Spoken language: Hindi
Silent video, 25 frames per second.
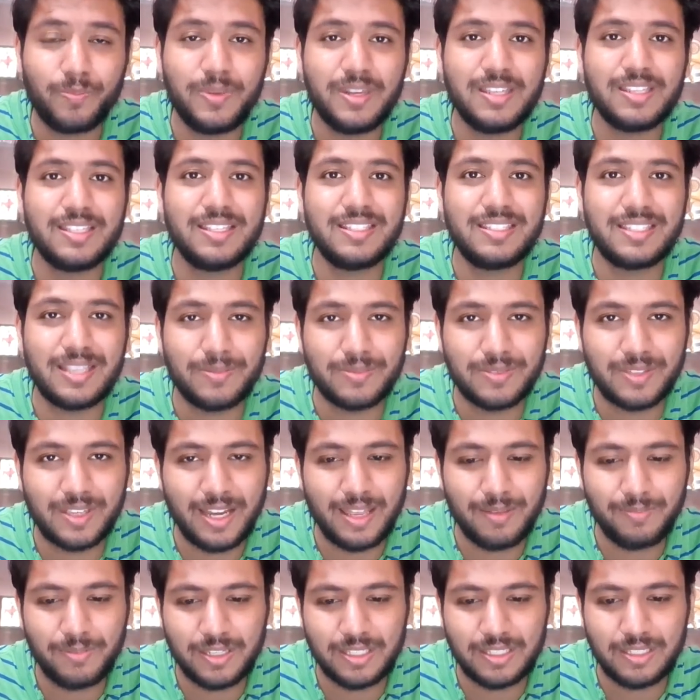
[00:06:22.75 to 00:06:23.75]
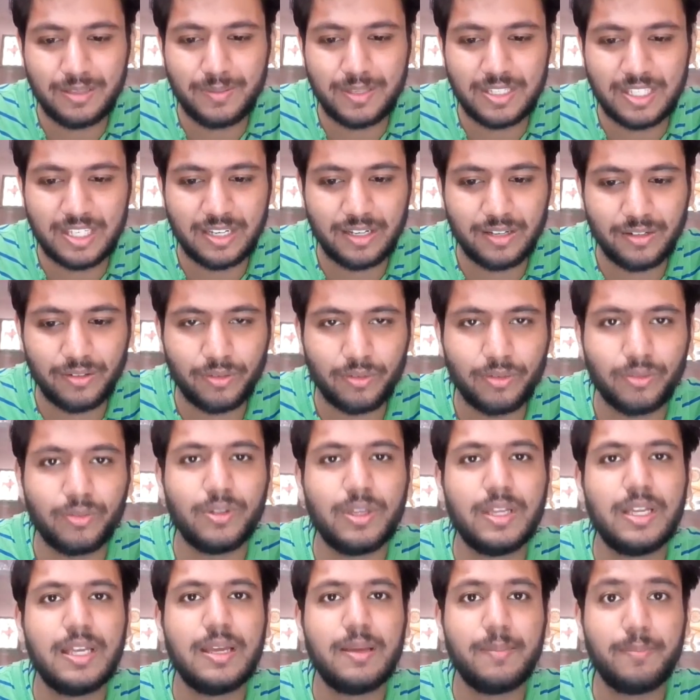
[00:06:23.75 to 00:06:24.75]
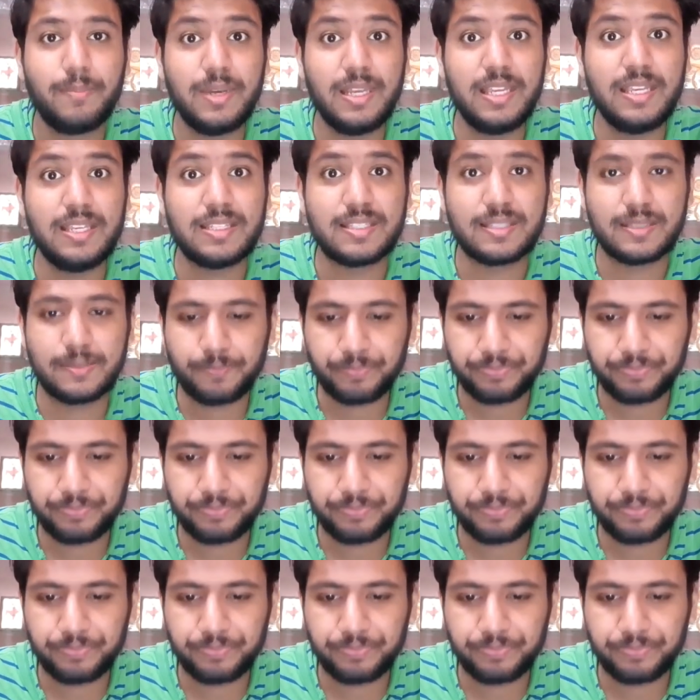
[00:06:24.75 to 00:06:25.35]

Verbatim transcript: प्लीज़ इसे सब्सक्राइब कीजिए मेरे चैनल को प्लीज़